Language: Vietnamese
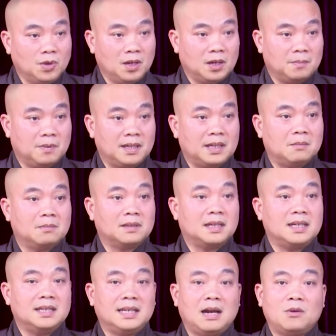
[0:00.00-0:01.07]
hợp ở trong
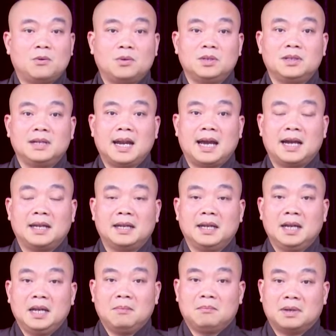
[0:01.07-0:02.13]
thánh giáo của Như Lai
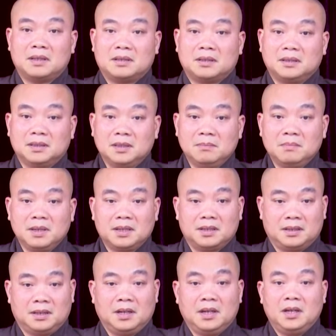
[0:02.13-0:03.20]
mà tự
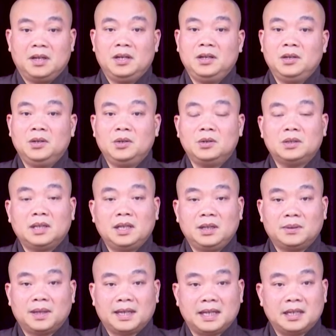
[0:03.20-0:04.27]
mình hiểu
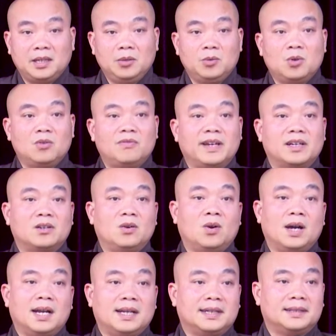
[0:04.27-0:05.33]
theo cái cách hiểu của văn
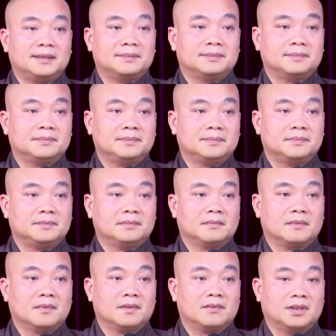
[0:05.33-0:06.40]
hóa.
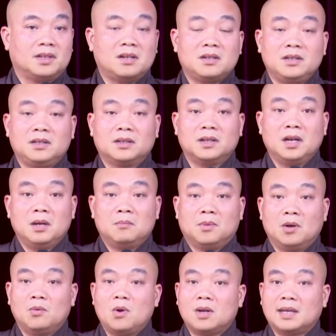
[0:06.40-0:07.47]
Và tất nhiên
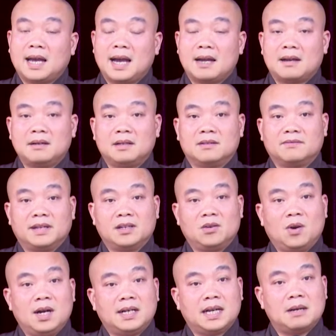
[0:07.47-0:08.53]
mỗi quốc gia có nền văn
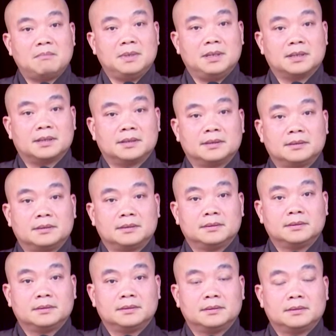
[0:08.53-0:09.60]
hóa khác biệt.
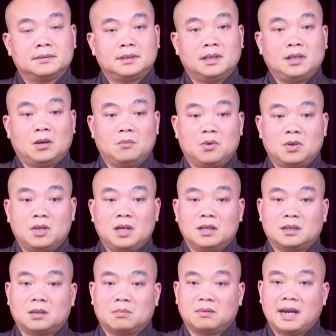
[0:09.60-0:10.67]
Cho dù một
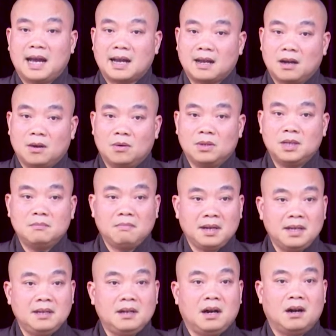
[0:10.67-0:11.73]
dân tộc lạc hậu đến
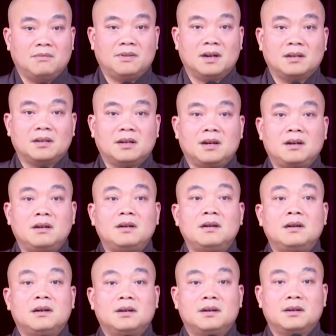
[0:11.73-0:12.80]
mấy họ vẫn có
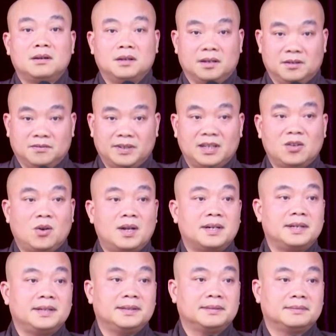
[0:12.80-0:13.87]
nền văn hóa
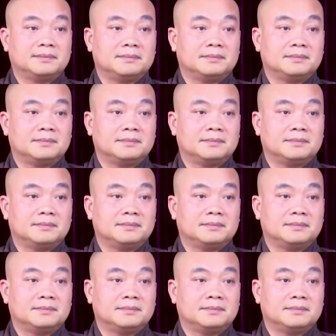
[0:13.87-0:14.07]
riêng